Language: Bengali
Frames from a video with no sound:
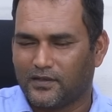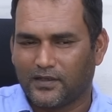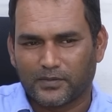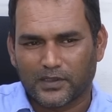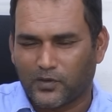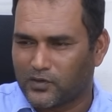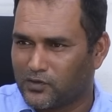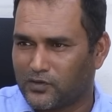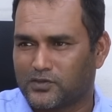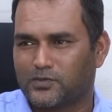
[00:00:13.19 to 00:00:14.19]
লেপটাম
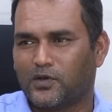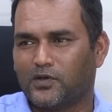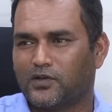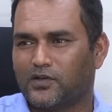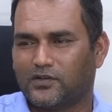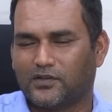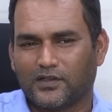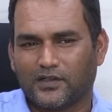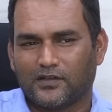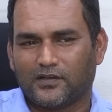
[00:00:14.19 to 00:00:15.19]
অর্থোডক্স বল করো
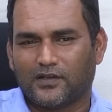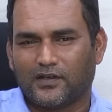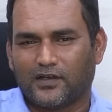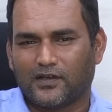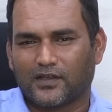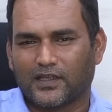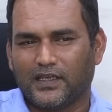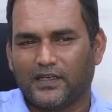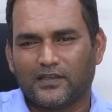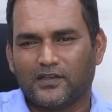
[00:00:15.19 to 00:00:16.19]

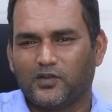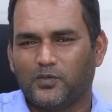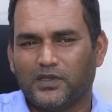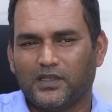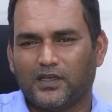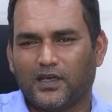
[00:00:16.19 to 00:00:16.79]
এইটাতে তুমি